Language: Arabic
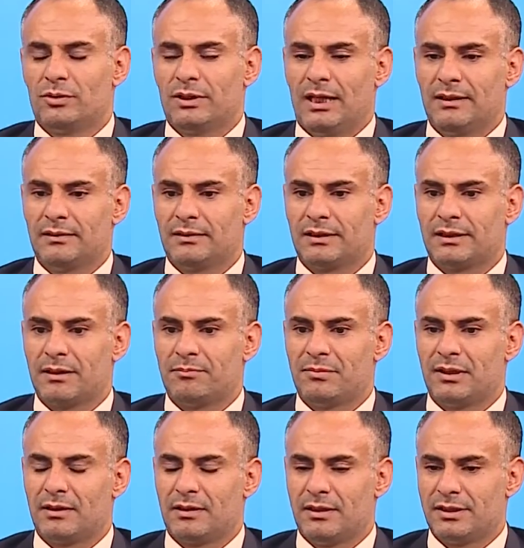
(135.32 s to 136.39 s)
تحدي
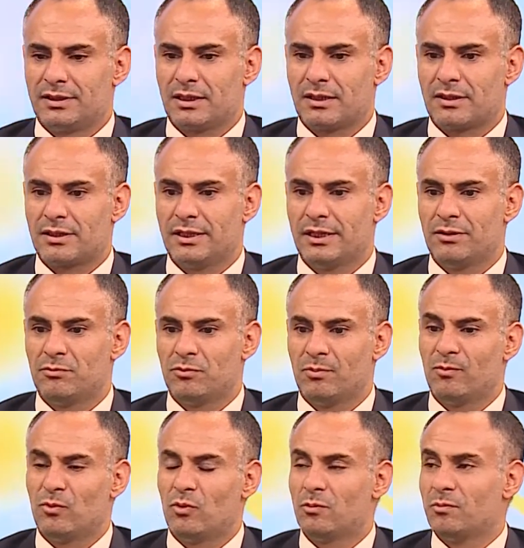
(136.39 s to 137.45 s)
كبير لي
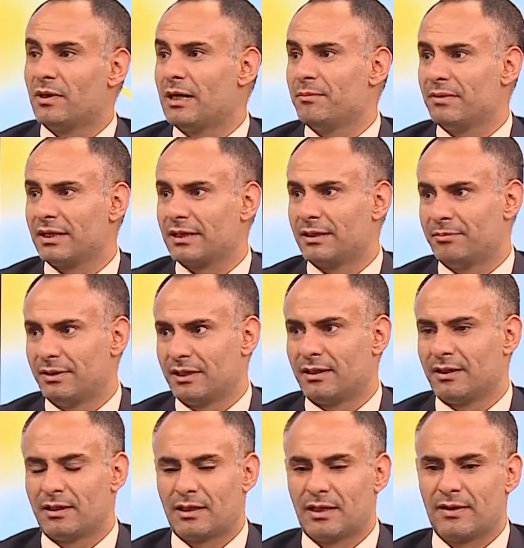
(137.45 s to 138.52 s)
شخصيا ومغامرة كبيرة
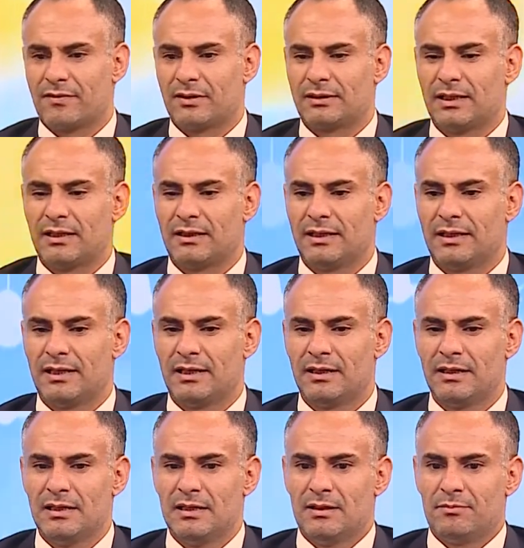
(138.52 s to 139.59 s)
خاضتها القناة
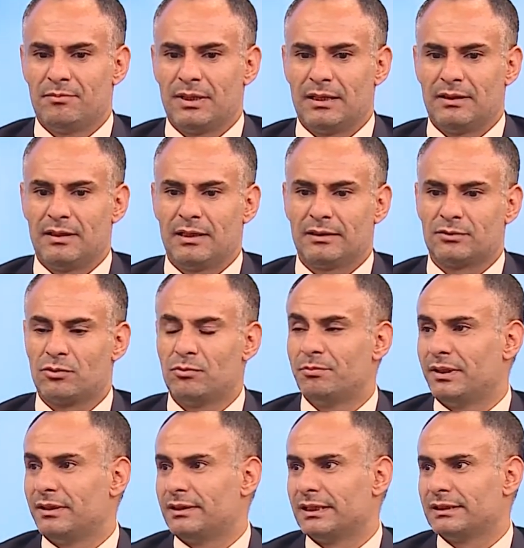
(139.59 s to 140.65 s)
بأنها تقوم
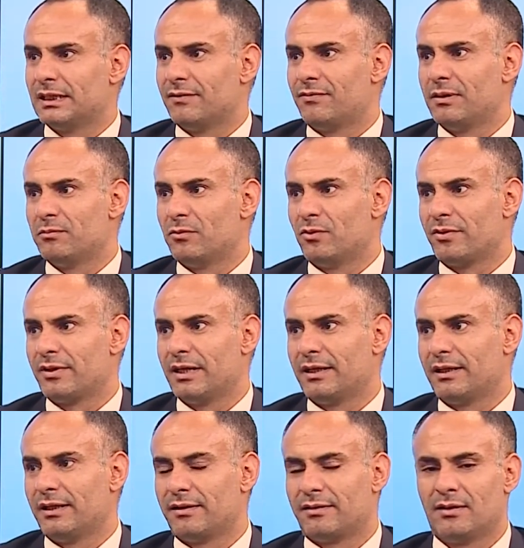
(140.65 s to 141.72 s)
بإنتاج الأفلام
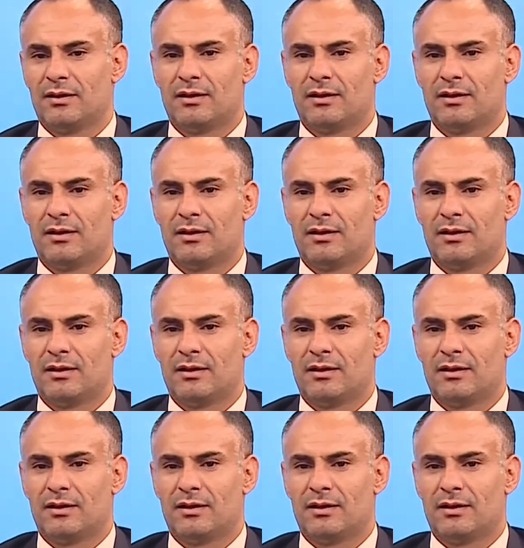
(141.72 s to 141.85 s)
الوثائقية